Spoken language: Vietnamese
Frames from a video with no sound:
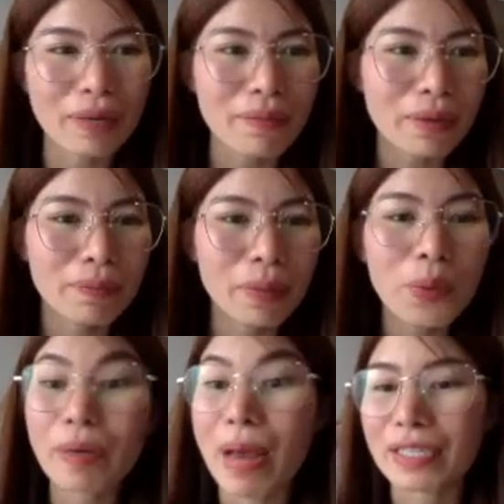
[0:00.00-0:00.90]
này mà mai
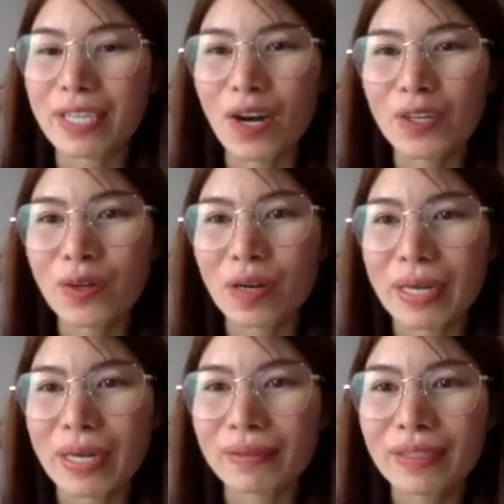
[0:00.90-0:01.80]
mốt các bạn giỏi rồi các
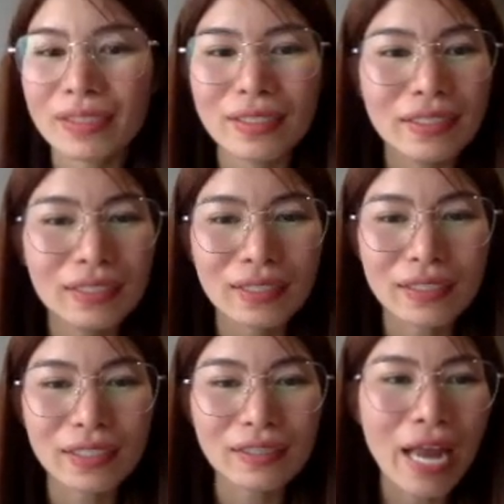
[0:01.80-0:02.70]
bạn
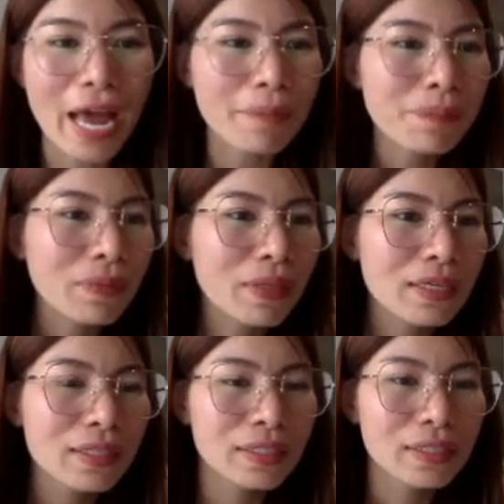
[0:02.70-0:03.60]
à, tự làm
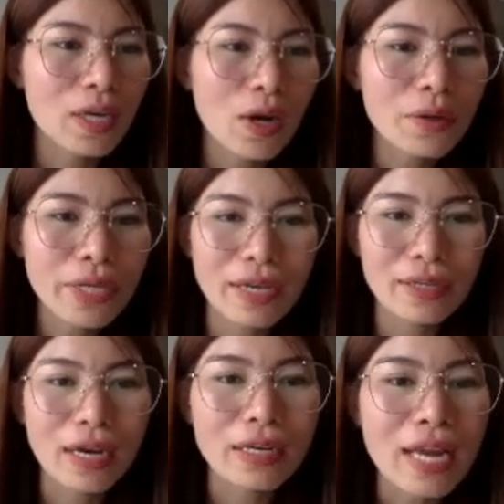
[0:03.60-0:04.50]
rồi ok
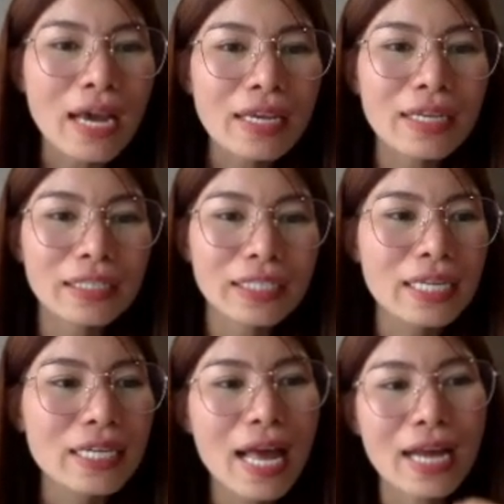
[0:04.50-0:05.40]
ở đây
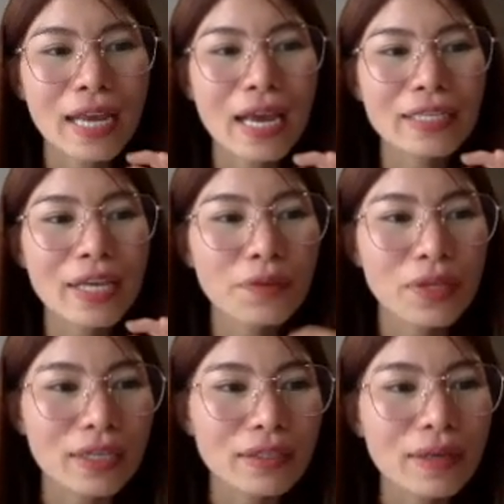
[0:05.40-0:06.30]
chính là cái giao
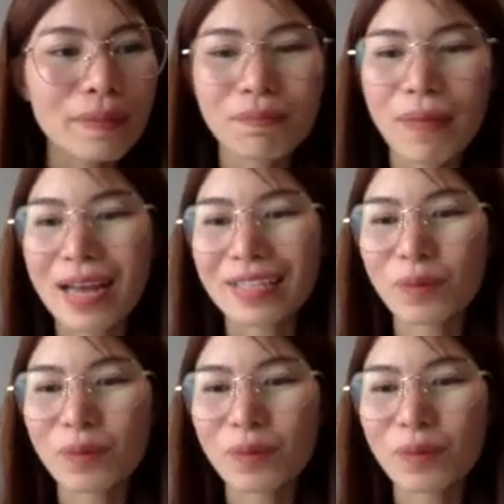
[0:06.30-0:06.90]
diện mà